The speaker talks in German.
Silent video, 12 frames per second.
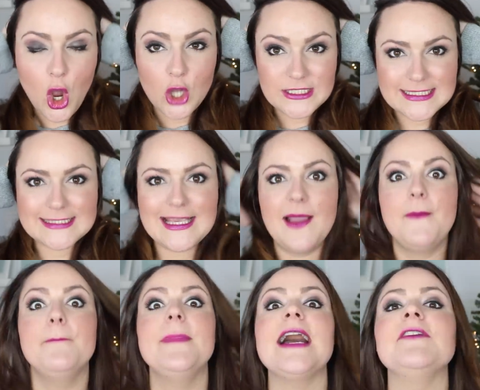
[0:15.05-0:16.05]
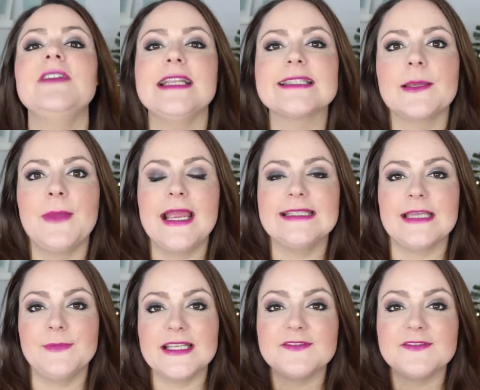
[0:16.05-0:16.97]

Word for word: Und dieses Jahr machen wir das gemeinsam.